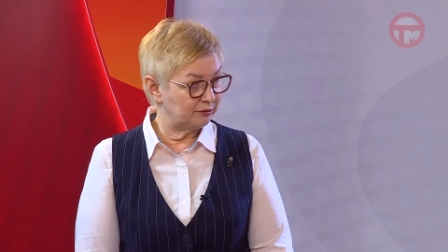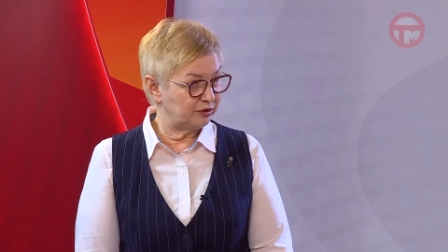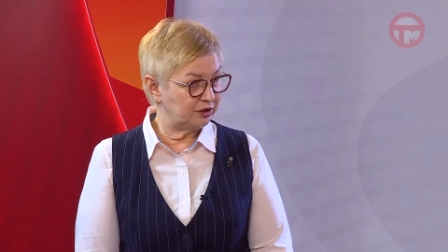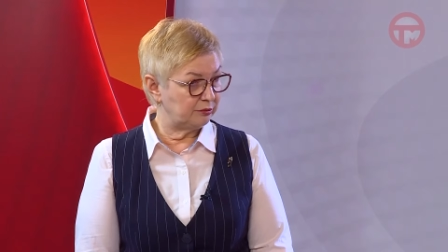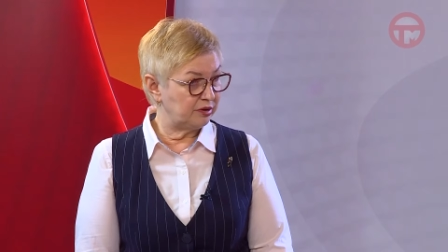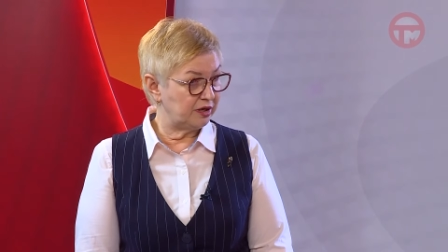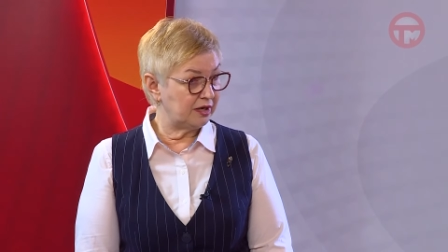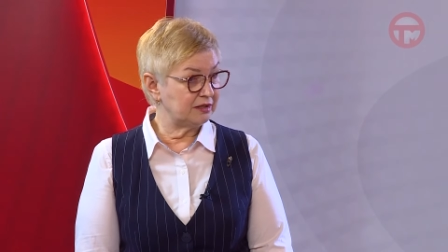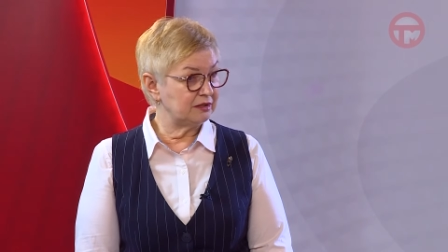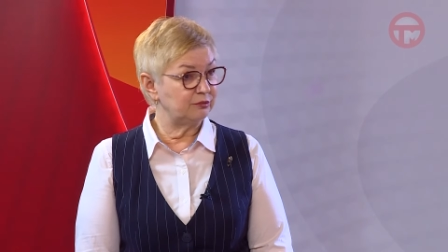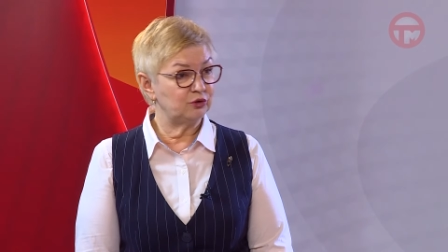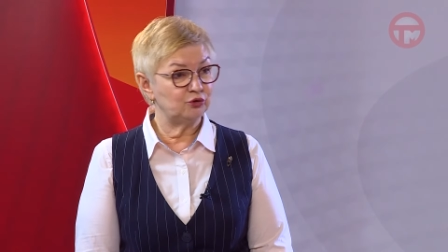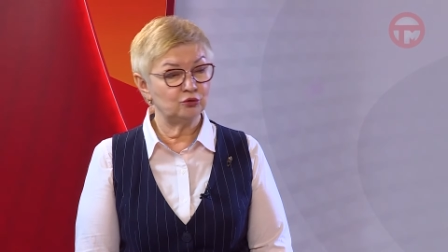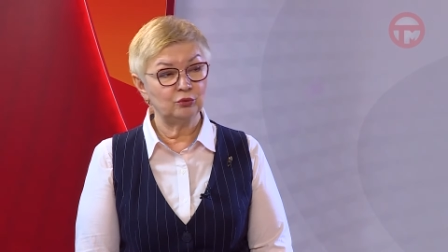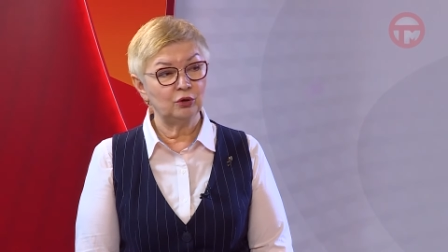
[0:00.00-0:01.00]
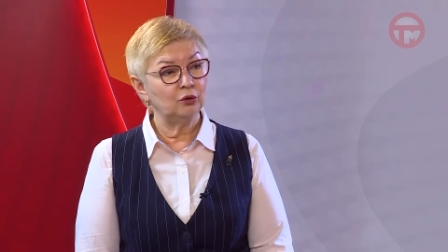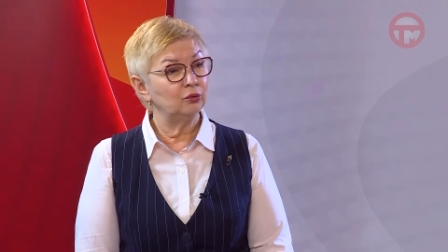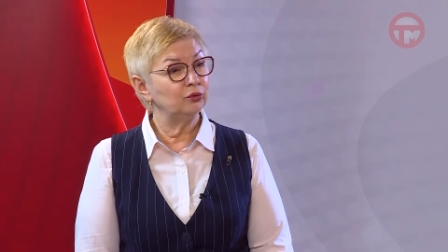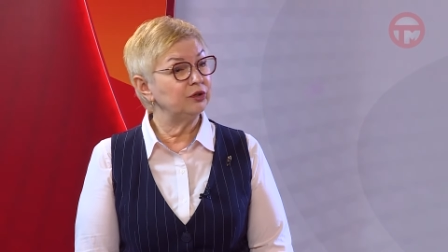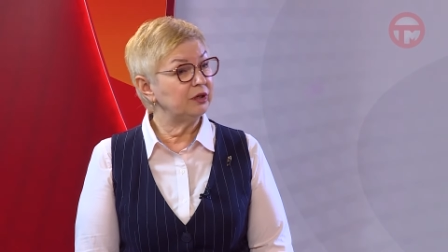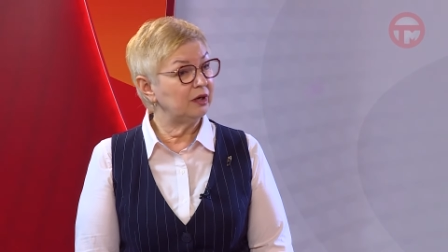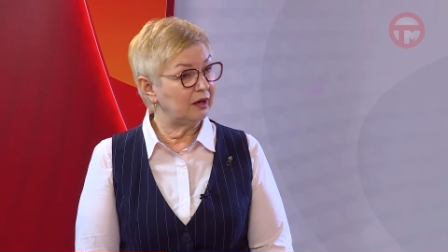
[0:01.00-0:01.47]
предприятие, причем
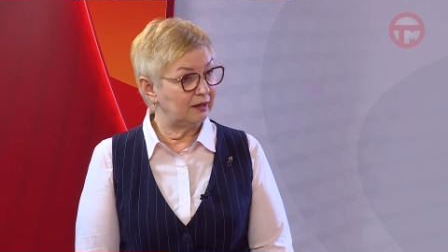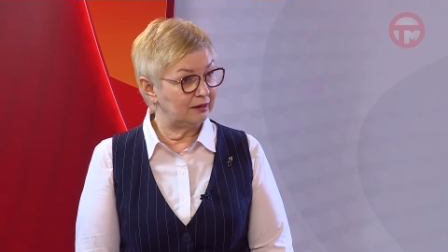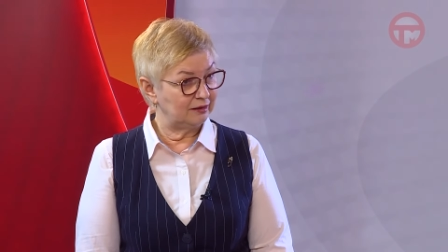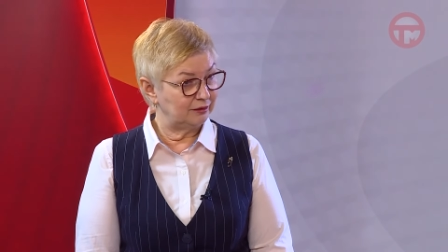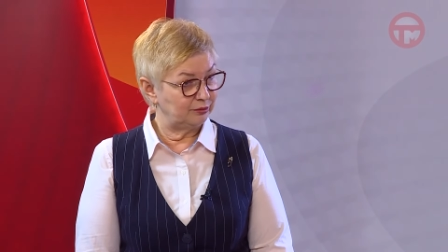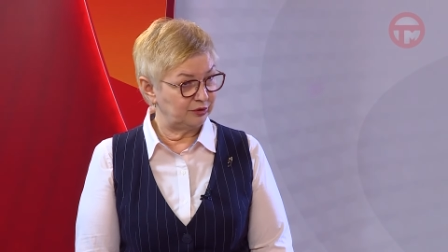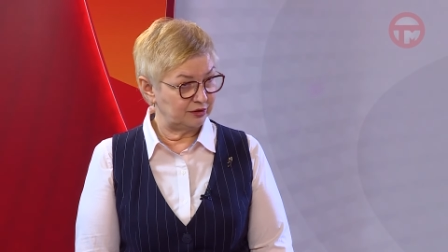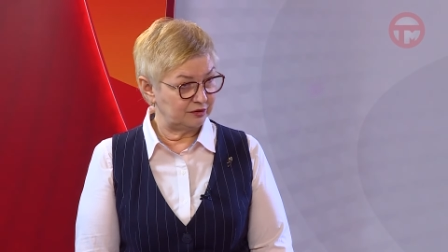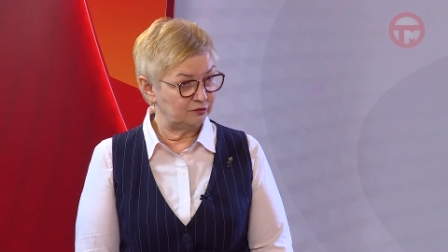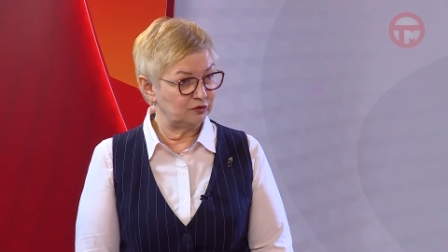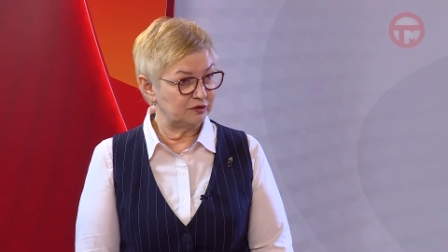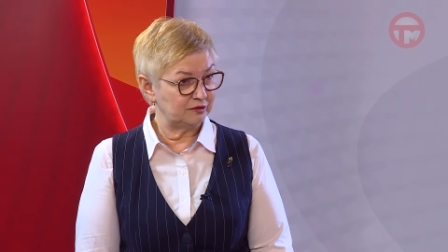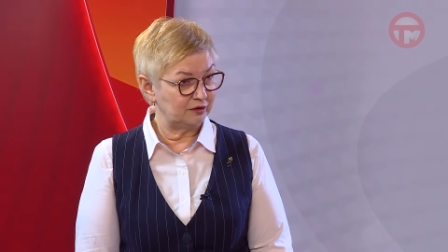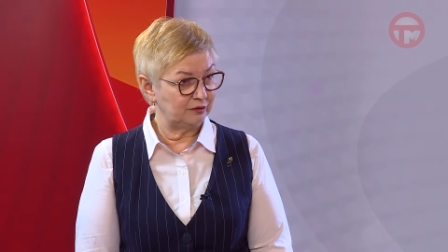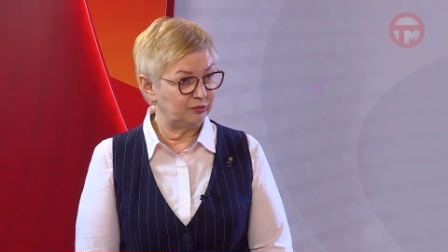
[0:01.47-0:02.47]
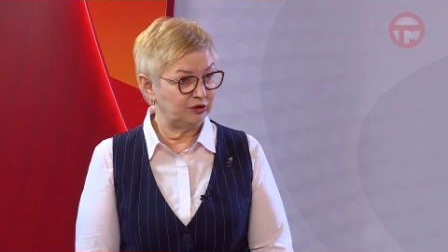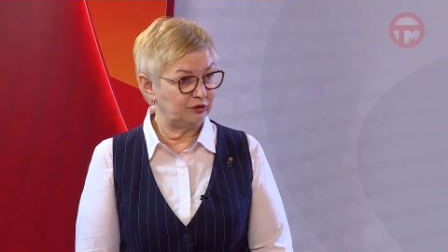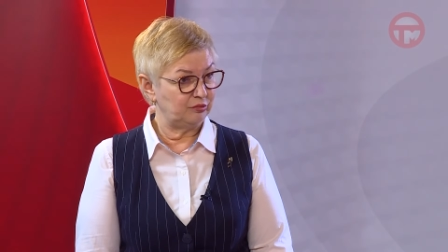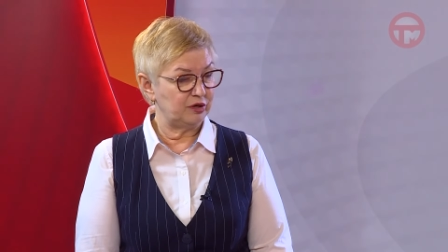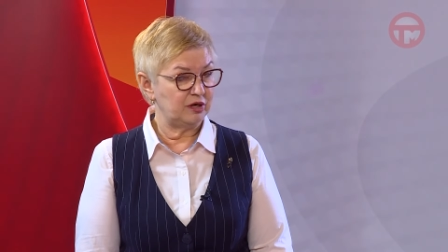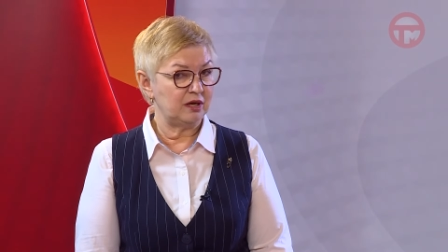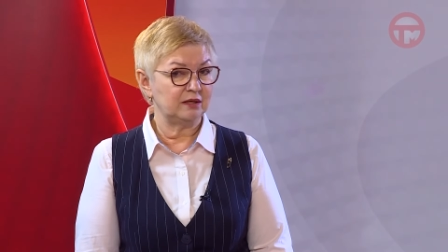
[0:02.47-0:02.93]
уникальное производственное
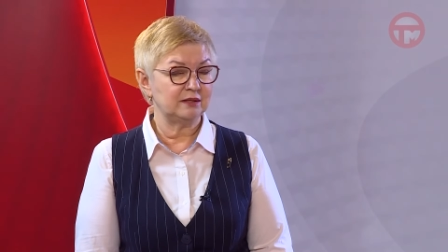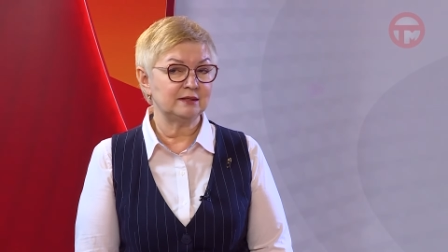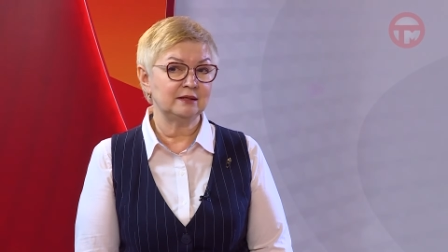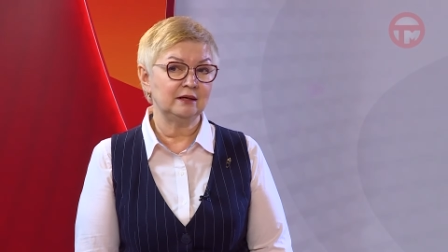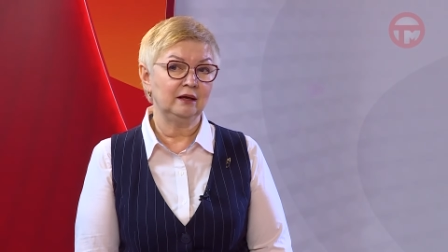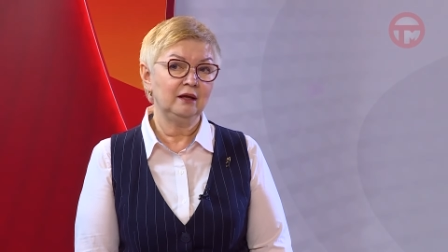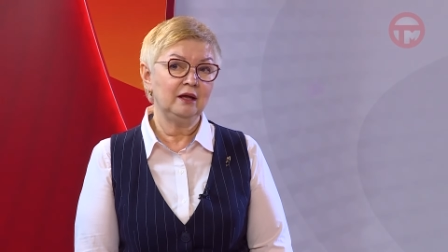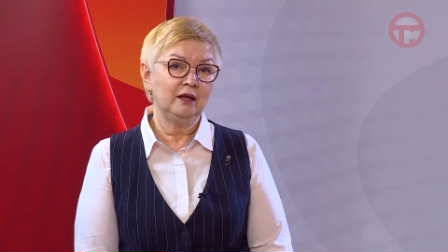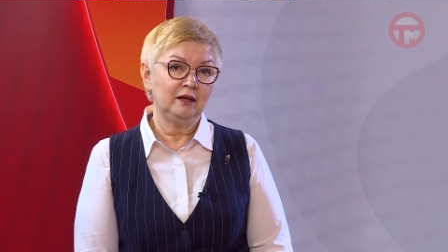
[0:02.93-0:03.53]
предприятие.